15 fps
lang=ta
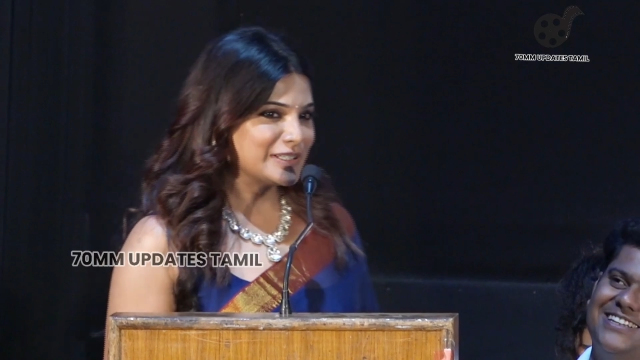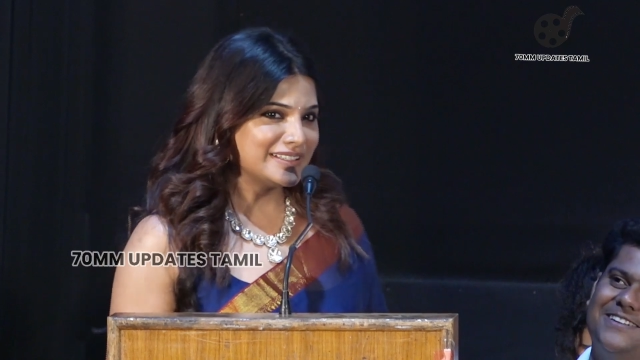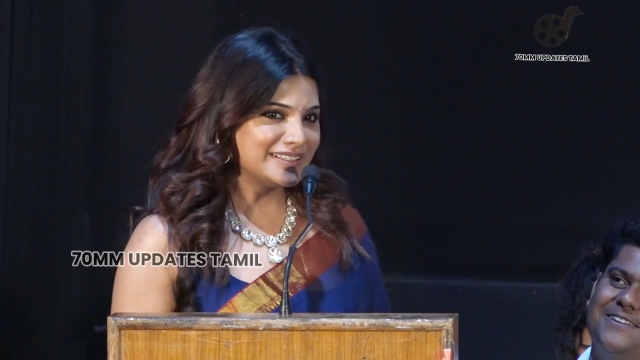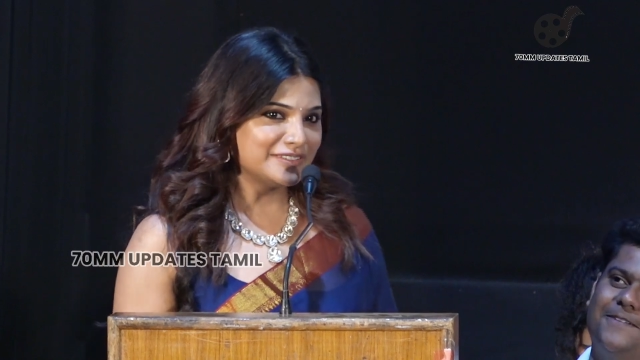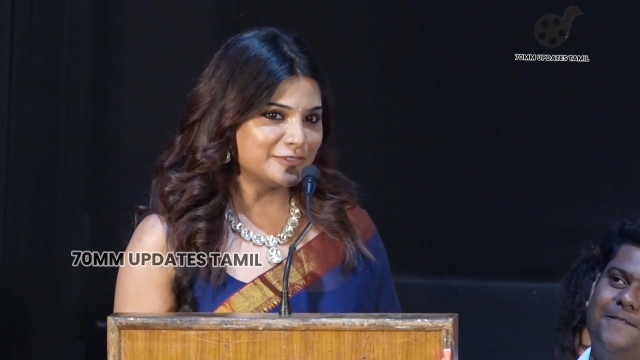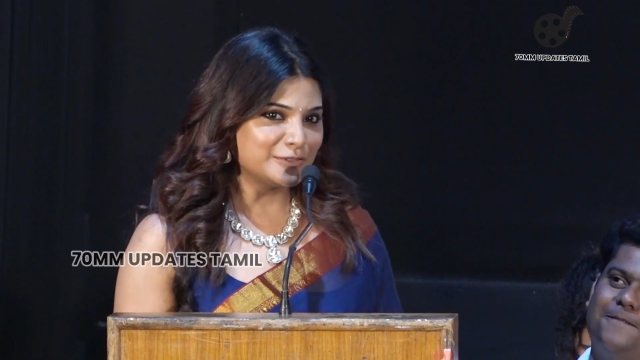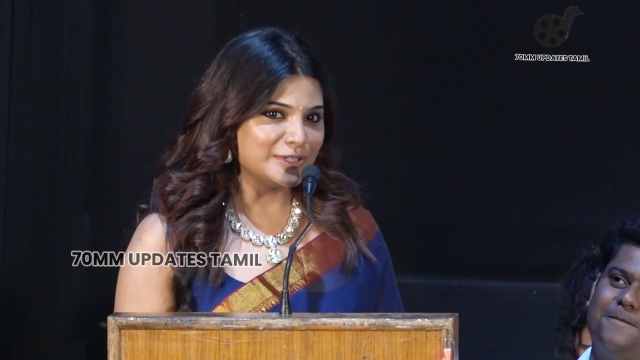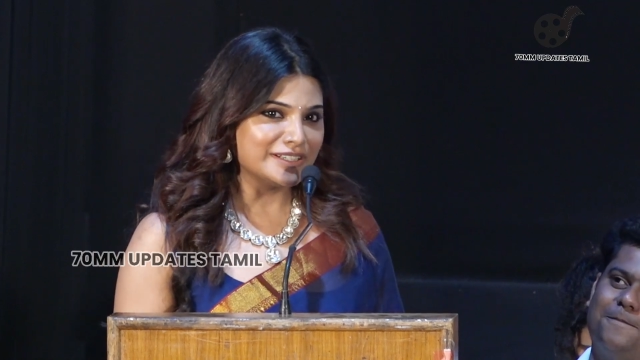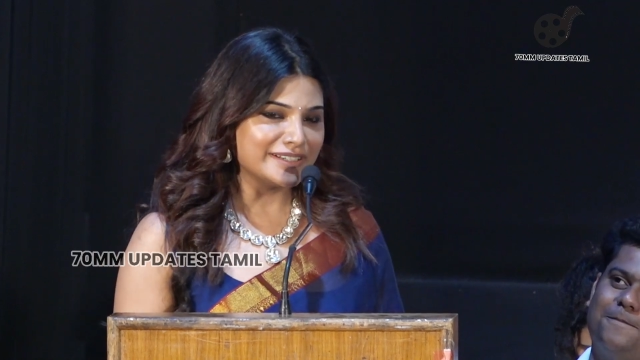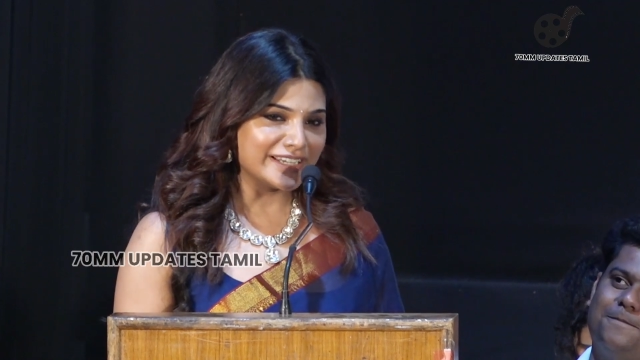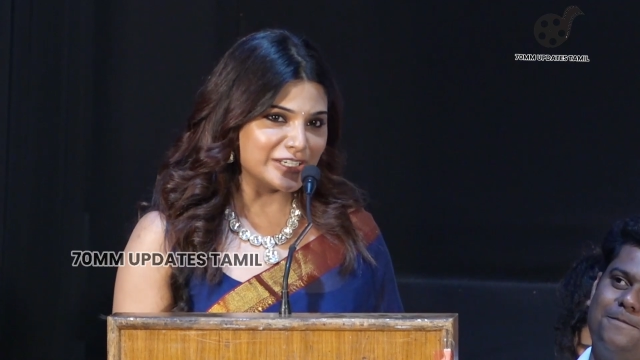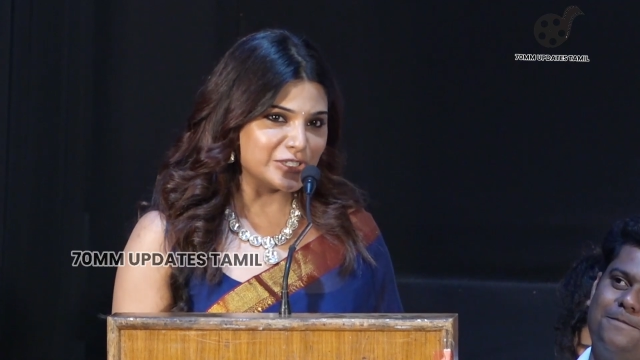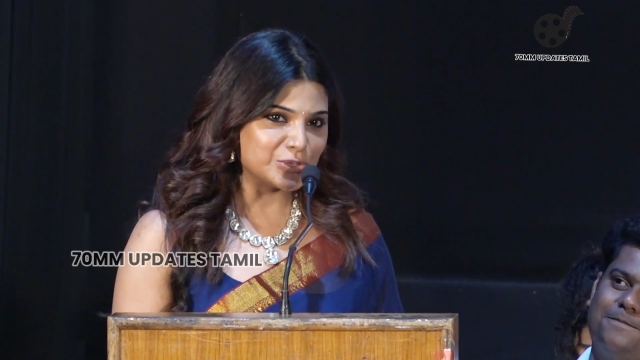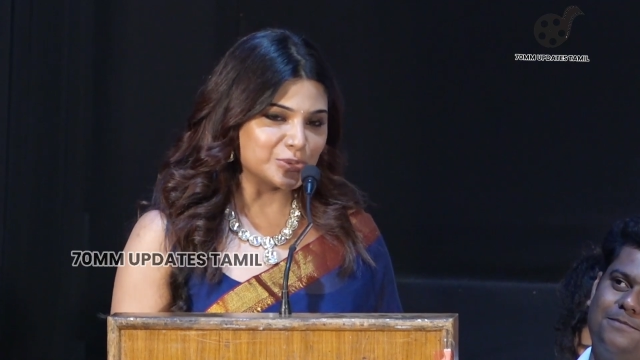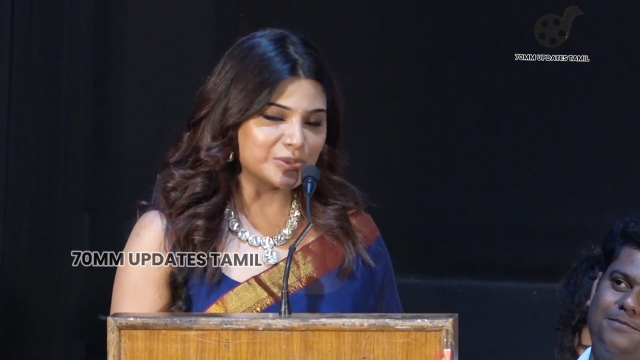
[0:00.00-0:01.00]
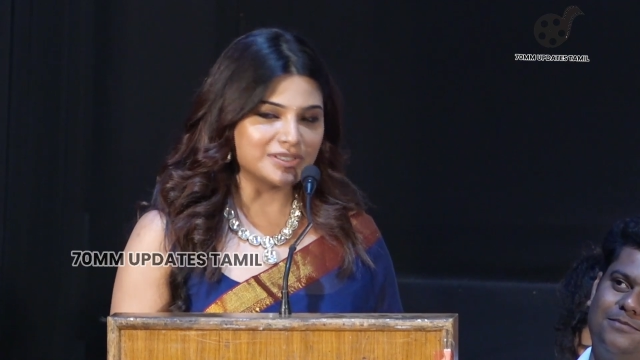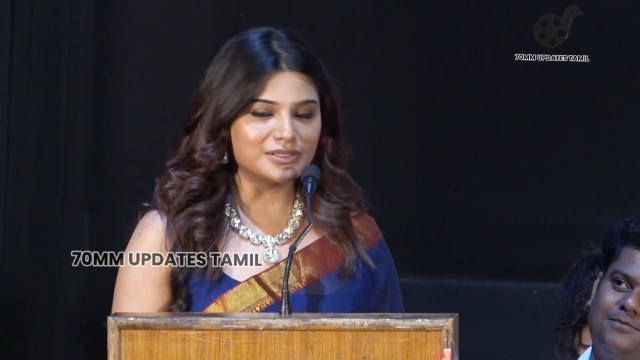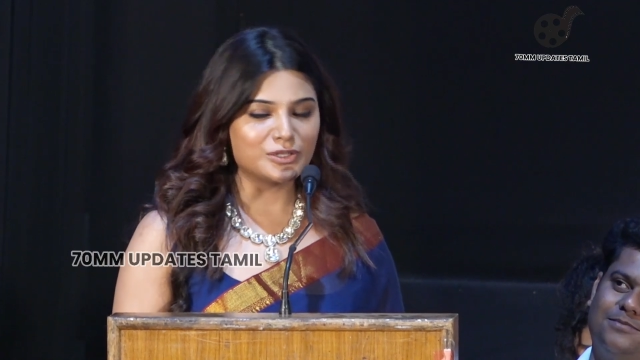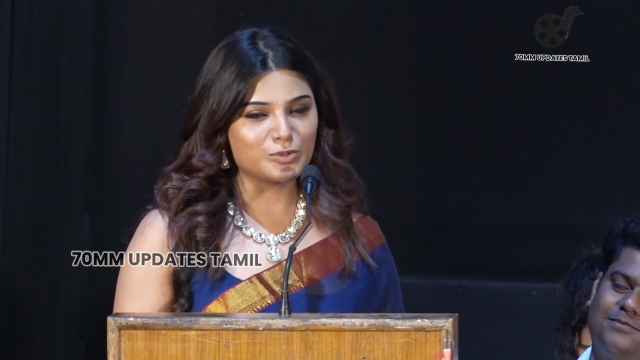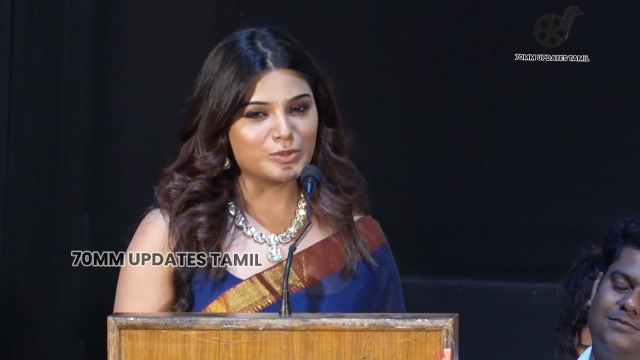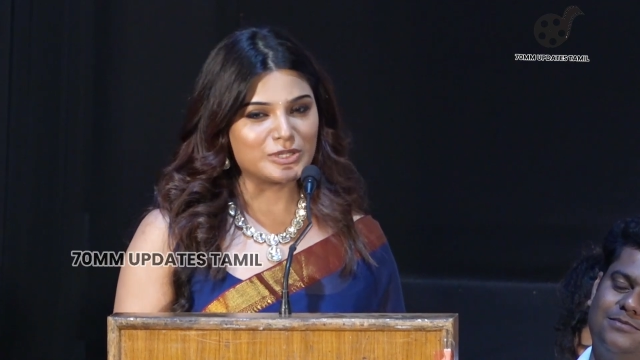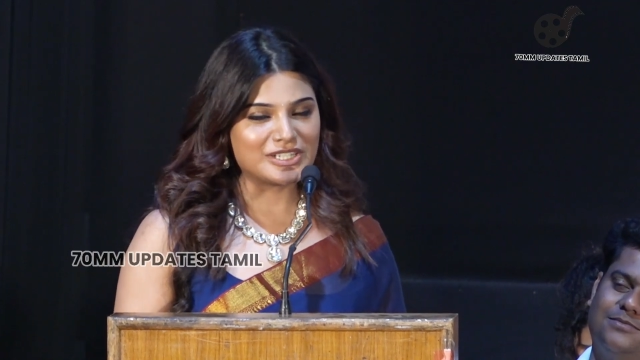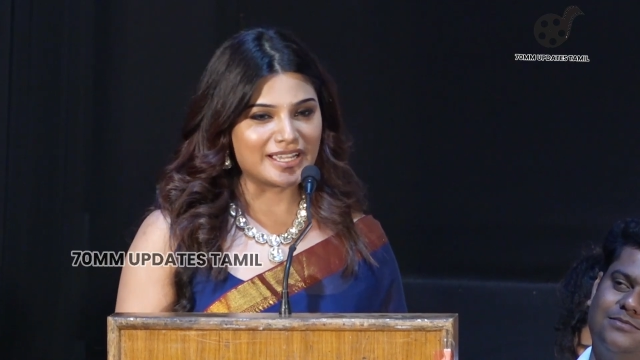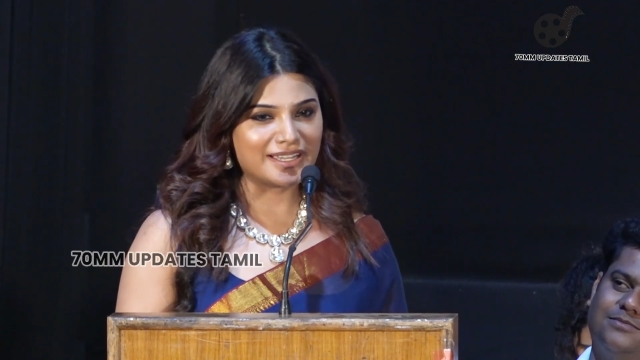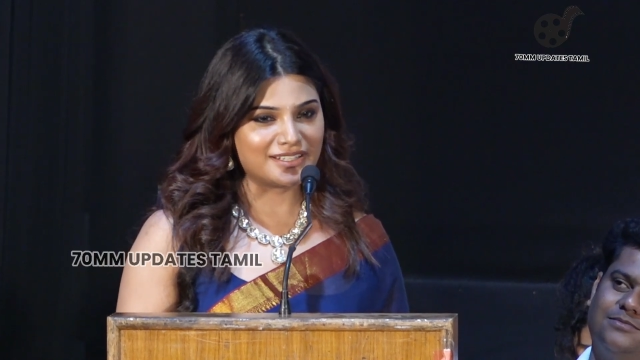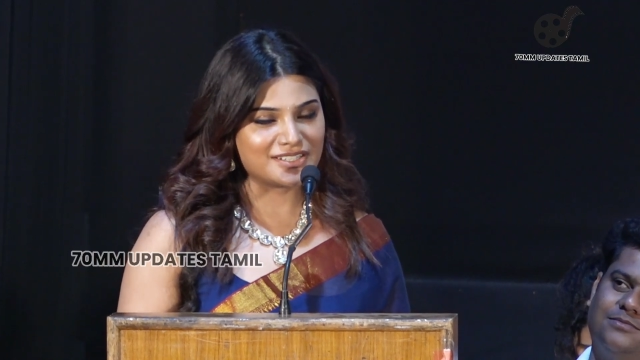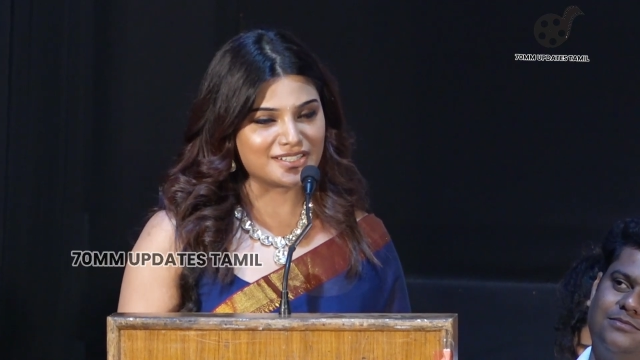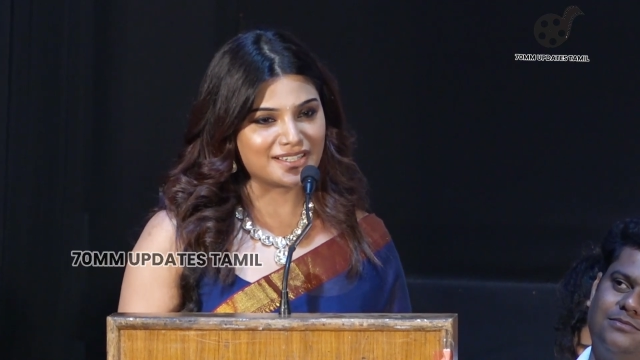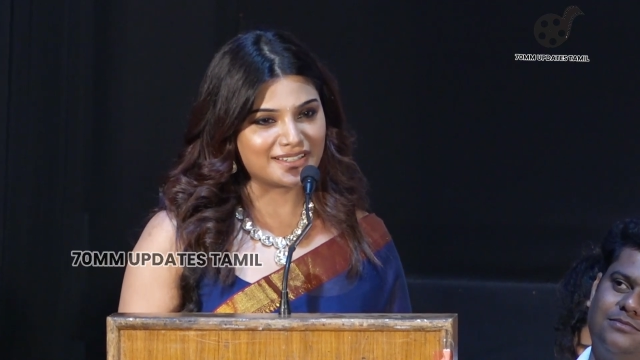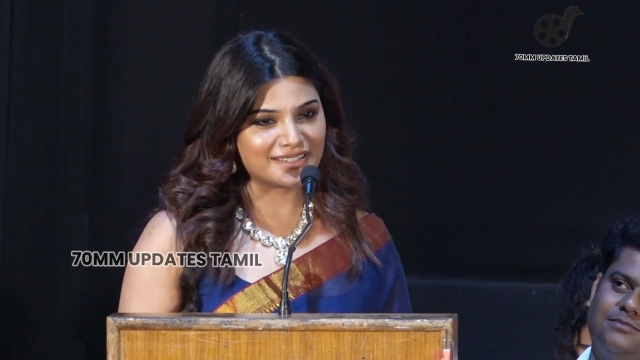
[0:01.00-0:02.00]
மாதிரி ஃபுல்லாக நைட் ஷூட்டை ரொம்ப
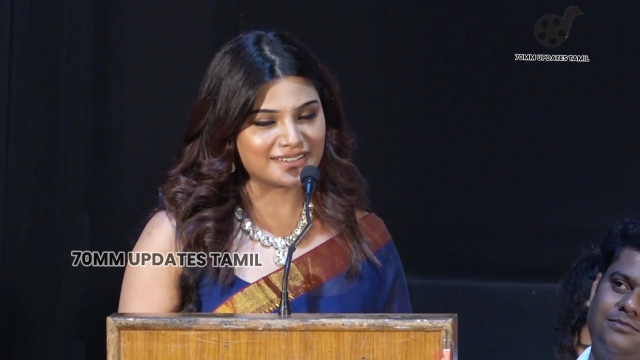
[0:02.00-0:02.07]
சேலஞ்சிங்காக